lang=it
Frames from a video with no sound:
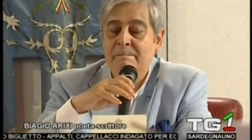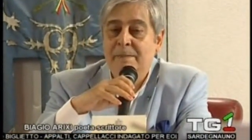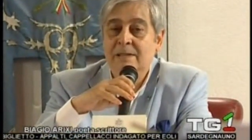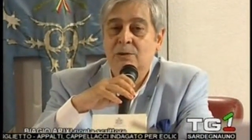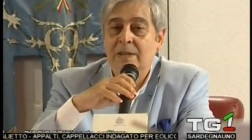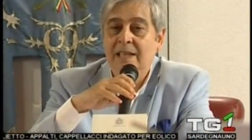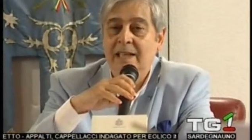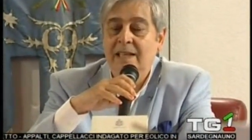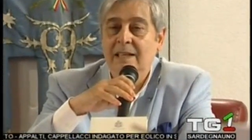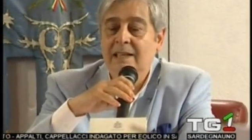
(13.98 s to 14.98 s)
Penso
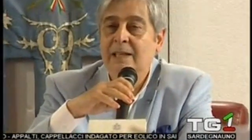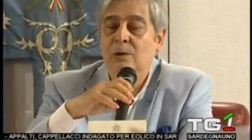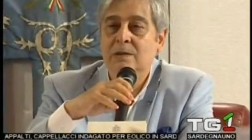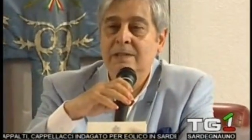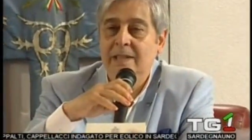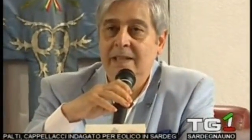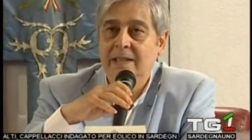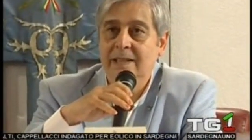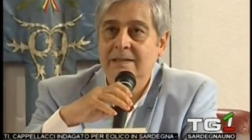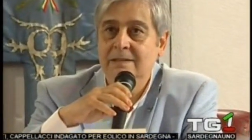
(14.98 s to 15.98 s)
che le
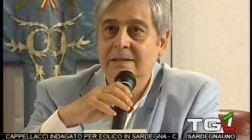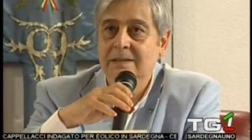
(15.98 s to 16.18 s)
cose